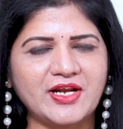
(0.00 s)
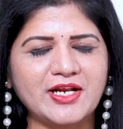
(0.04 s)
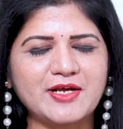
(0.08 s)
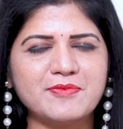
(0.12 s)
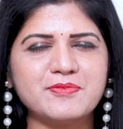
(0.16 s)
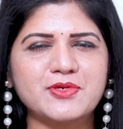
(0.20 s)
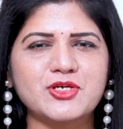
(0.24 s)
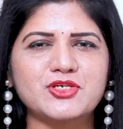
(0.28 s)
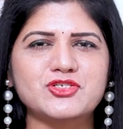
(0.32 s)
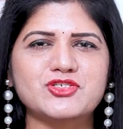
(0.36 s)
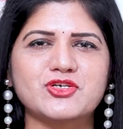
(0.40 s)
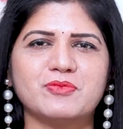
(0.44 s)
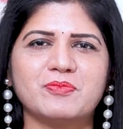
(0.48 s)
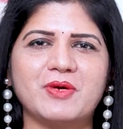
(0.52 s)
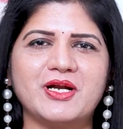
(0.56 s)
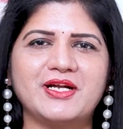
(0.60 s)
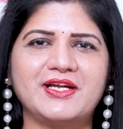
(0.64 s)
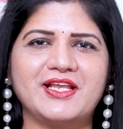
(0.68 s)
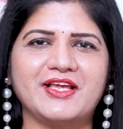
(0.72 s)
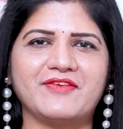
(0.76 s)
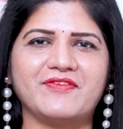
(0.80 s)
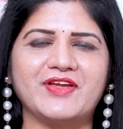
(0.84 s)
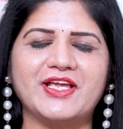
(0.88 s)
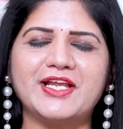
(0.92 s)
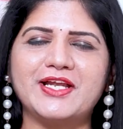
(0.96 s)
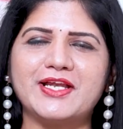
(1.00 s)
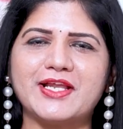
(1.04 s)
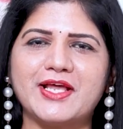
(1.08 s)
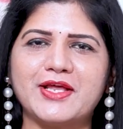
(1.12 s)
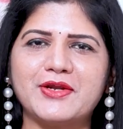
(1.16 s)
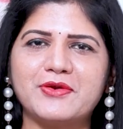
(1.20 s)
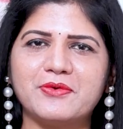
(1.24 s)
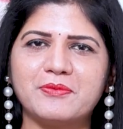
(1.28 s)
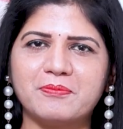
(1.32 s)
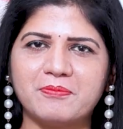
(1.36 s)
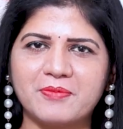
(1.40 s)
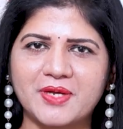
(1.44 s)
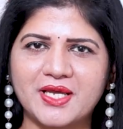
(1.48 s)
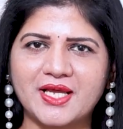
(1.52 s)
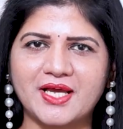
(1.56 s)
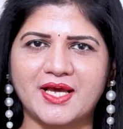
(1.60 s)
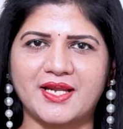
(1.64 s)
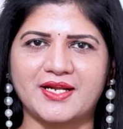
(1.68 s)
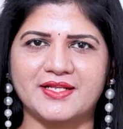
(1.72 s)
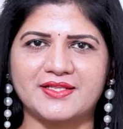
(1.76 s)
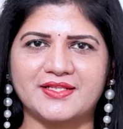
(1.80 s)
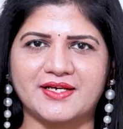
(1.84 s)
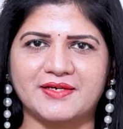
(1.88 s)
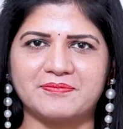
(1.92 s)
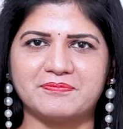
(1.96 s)
వెల్కమ్ టు సుమన్ టీవీ నేను మీ
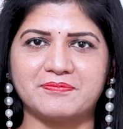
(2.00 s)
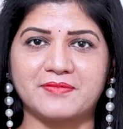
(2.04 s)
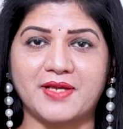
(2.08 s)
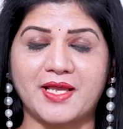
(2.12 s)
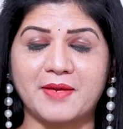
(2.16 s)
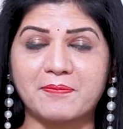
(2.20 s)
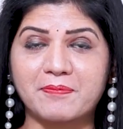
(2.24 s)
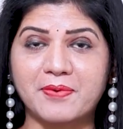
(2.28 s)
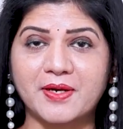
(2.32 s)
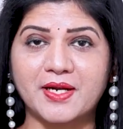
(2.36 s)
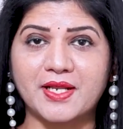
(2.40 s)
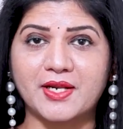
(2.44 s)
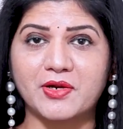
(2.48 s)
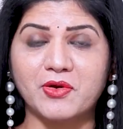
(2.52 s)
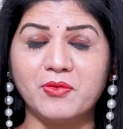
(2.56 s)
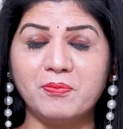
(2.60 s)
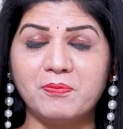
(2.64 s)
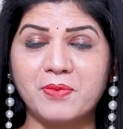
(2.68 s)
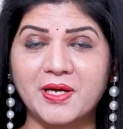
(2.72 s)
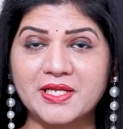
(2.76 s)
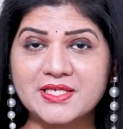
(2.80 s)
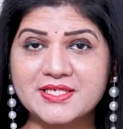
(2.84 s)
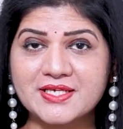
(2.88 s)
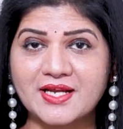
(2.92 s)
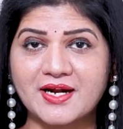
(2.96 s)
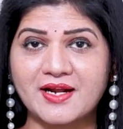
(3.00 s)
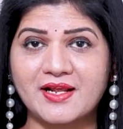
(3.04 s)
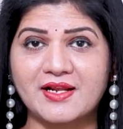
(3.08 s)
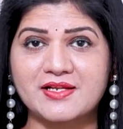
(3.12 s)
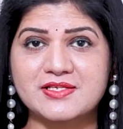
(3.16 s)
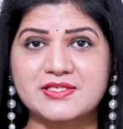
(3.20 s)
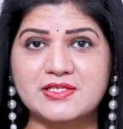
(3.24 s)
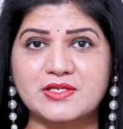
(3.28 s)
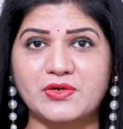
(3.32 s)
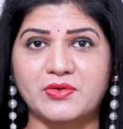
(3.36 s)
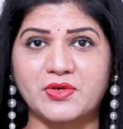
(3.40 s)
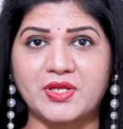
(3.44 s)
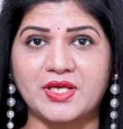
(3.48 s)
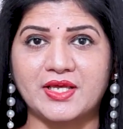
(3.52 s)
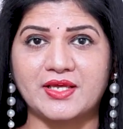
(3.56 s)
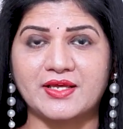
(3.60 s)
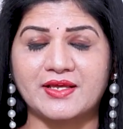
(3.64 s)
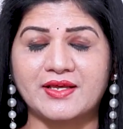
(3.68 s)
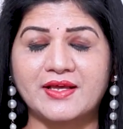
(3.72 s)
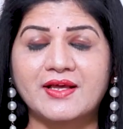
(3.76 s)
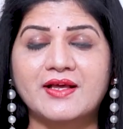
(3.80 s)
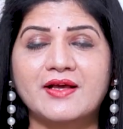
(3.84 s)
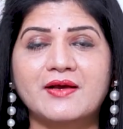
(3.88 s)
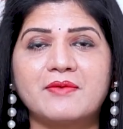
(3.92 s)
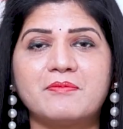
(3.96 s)
హరిత ఇప్పుడు నేను బంజారాయిల్స్లోని
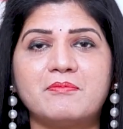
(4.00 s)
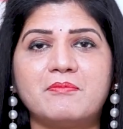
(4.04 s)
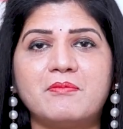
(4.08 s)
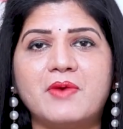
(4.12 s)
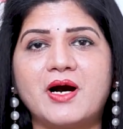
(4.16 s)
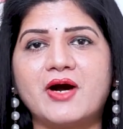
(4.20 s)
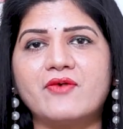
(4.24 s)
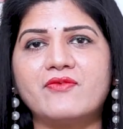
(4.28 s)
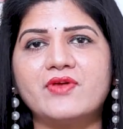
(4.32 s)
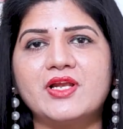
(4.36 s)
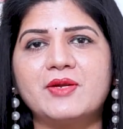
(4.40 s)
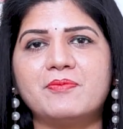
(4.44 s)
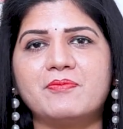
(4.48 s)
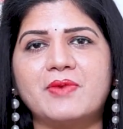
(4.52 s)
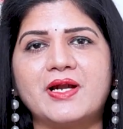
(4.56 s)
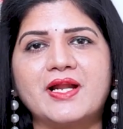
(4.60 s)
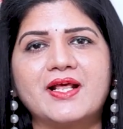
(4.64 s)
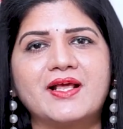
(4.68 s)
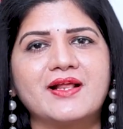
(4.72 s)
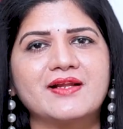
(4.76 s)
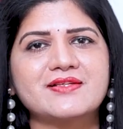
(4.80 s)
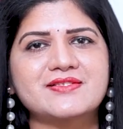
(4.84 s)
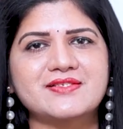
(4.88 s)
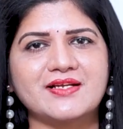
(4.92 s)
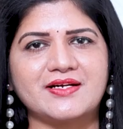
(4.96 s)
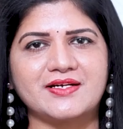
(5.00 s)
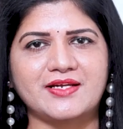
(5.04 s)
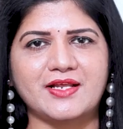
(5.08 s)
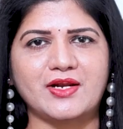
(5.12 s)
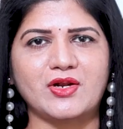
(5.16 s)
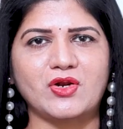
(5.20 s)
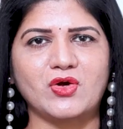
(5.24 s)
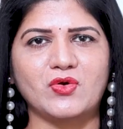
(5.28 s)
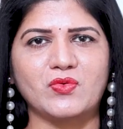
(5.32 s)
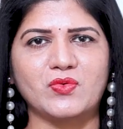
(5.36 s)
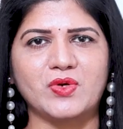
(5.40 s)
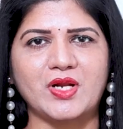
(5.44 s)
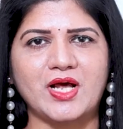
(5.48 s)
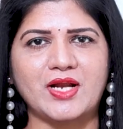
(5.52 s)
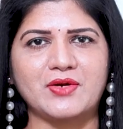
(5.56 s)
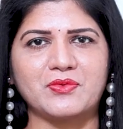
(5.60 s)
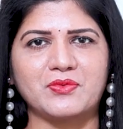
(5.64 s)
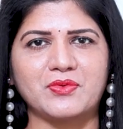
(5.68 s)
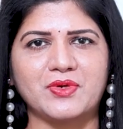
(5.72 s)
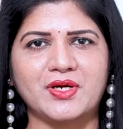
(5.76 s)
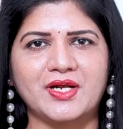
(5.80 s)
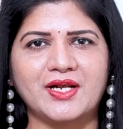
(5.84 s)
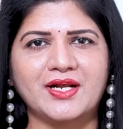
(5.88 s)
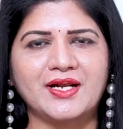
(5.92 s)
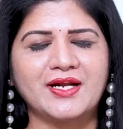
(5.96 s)
మావిన్ మెడికల్ సెంటర్లో ఉన్నాను
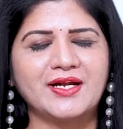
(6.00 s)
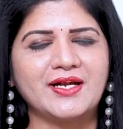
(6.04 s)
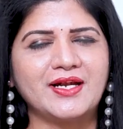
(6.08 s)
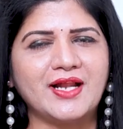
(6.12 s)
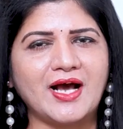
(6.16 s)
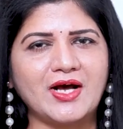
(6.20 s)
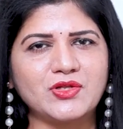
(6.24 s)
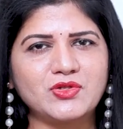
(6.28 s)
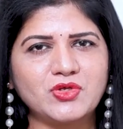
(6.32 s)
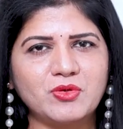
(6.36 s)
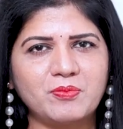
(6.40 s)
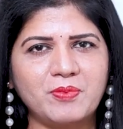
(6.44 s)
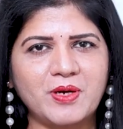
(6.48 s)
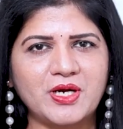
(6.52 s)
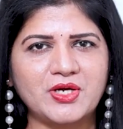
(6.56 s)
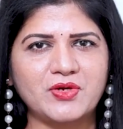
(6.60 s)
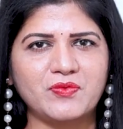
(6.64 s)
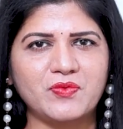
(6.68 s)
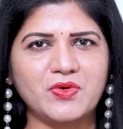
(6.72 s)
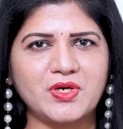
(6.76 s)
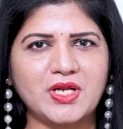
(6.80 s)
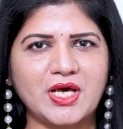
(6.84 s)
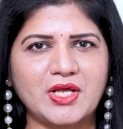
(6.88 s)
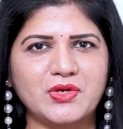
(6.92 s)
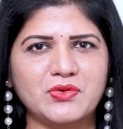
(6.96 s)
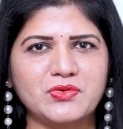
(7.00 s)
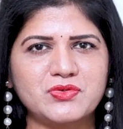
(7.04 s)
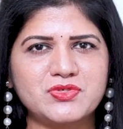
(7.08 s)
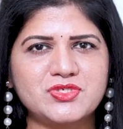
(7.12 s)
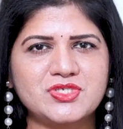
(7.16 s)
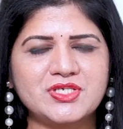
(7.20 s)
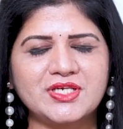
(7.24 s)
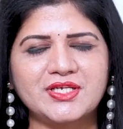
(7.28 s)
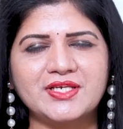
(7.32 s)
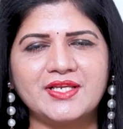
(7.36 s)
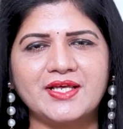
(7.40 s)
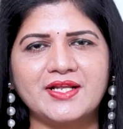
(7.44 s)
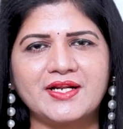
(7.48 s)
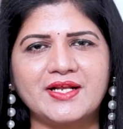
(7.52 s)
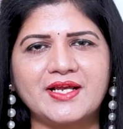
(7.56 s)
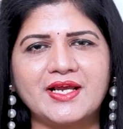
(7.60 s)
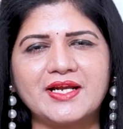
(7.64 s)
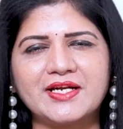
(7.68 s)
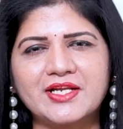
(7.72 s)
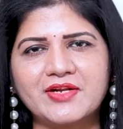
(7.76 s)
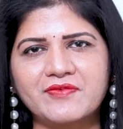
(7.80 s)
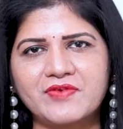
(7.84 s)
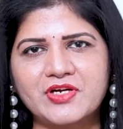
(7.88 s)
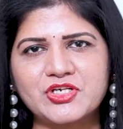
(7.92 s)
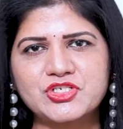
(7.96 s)
నాతో పాటు ఉన్నారు సీనియర్
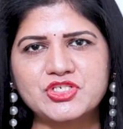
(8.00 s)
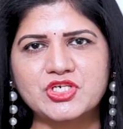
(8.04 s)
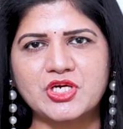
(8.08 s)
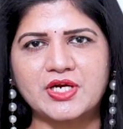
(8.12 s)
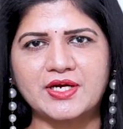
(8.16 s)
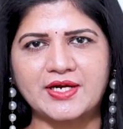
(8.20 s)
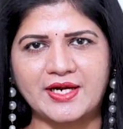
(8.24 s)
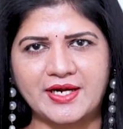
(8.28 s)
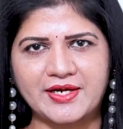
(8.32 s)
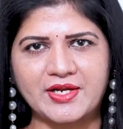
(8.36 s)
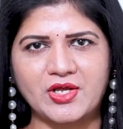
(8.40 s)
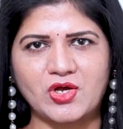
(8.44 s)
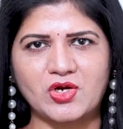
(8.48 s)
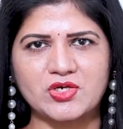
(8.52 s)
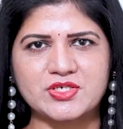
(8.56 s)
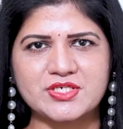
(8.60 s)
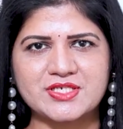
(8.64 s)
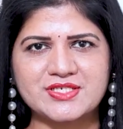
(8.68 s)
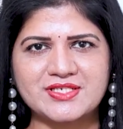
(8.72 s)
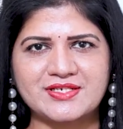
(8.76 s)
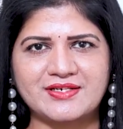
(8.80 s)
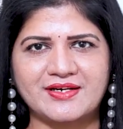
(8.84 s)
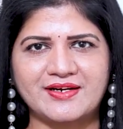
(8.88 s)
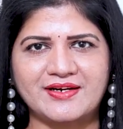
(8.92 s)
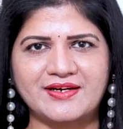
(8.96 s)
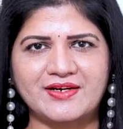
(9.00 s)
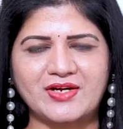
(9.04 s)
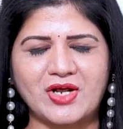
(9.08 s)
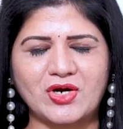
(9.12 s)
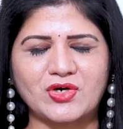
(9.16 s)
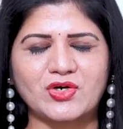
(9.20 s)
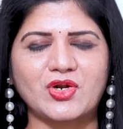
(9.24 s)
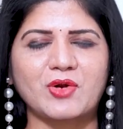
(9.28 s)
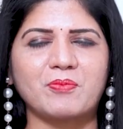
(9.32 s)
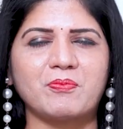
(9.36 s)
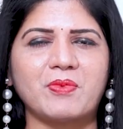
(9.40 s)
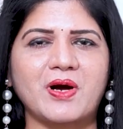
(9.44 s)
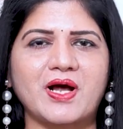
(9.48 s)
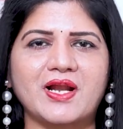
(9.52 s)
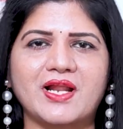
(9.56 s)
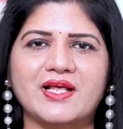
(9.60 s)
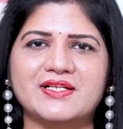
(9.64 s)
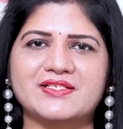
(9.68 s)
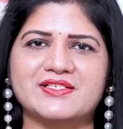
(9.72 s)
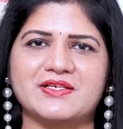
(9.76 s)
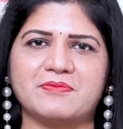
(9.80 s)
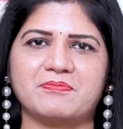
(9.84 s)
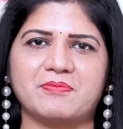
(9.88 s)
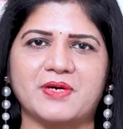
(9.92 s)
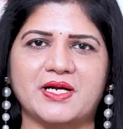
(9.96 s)
ఇంటర్వెన్షనల్ రేడియాలజిస్ట్ డాక్టర్
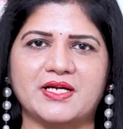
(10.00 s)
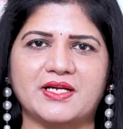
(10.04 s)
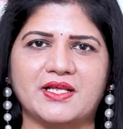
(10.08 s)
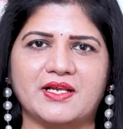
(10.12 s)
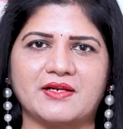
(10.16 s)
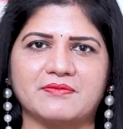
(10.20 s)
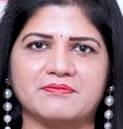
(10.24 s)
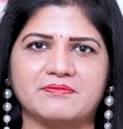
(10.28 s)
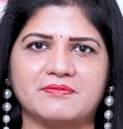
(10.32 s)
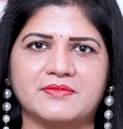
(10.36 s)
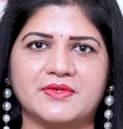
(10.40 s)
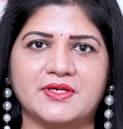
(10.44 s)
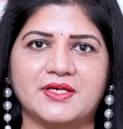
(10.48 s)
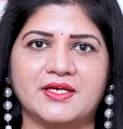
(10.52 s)
బాలాజీ పటేల్